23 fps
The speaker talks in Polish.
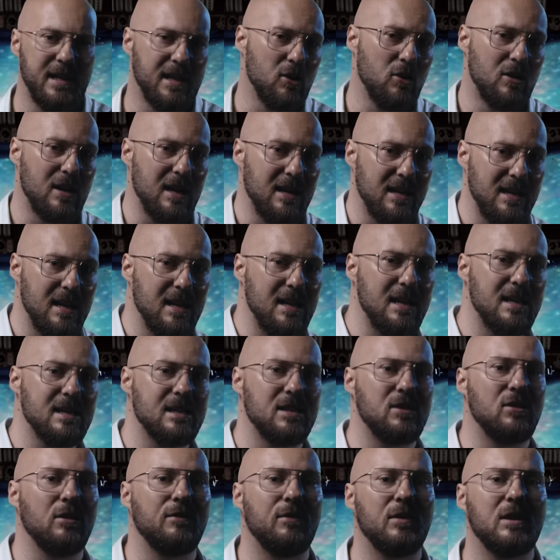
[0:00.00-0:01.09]
Jego kariera
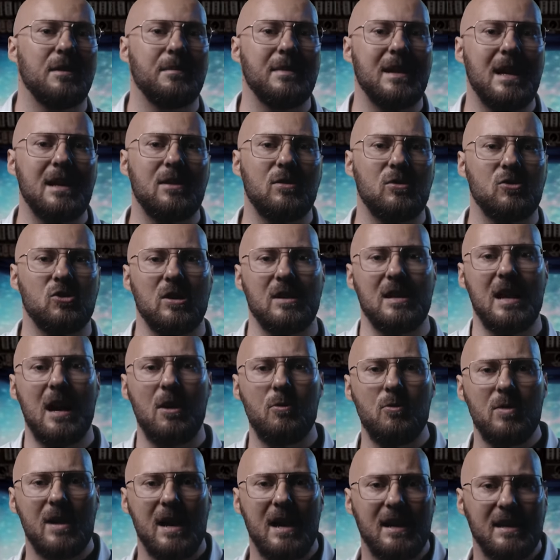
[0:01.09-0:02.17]
jest dowodem na to, że
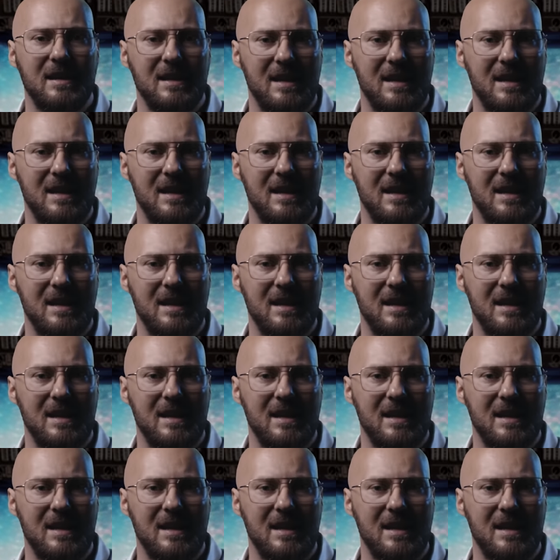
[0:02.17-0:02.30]
nauka